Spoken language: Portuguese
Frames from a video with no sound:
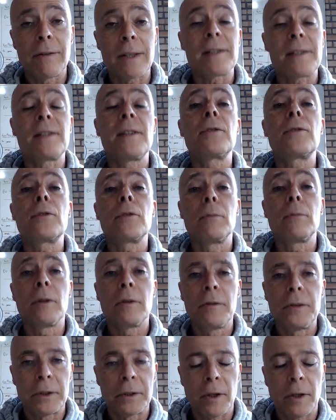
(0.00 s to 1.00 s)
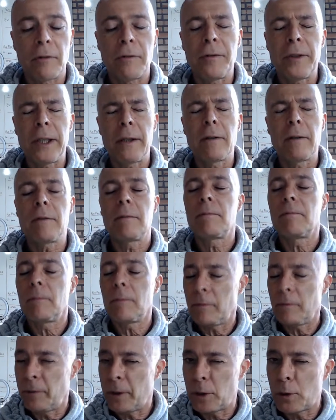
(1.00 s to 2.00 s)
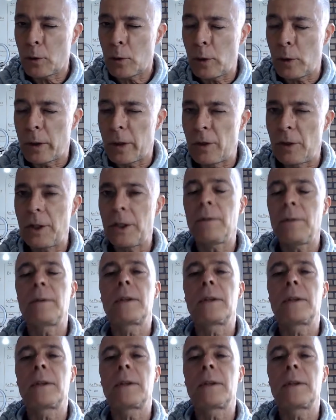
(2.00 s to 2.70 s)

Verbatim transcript: Assiste o meu vídeo até o fim, um vídeo curtinho,